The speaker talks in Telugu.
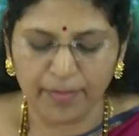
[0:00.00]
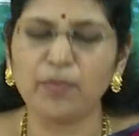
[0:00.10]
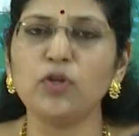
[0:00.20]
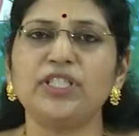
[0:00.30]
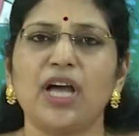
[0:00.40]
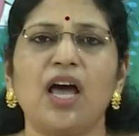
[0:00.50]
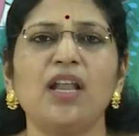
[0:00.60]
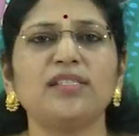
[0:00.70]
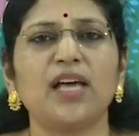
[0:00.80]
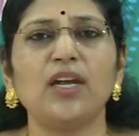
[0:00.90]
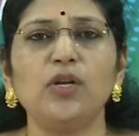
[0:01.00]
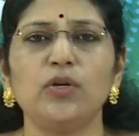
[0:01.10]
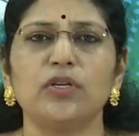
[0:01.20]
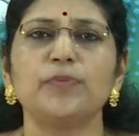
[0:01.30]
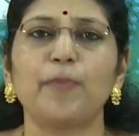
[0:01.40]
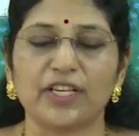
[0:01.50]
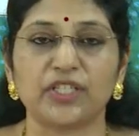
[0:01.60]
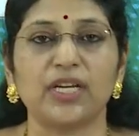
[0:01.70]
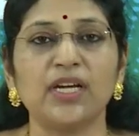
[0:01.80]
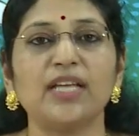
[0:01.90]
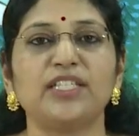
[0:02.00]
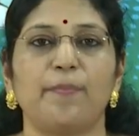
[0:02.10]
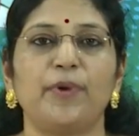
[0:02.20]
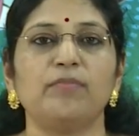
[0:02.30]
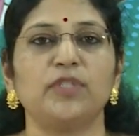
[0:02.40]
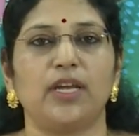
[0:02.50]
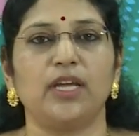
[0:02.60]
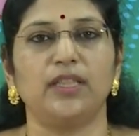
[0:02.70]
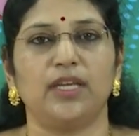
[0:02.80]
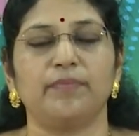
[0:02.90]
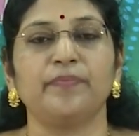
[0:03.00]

మేము చాలాసార్లు స్పష్టంగా చెప్పడం జరిగింది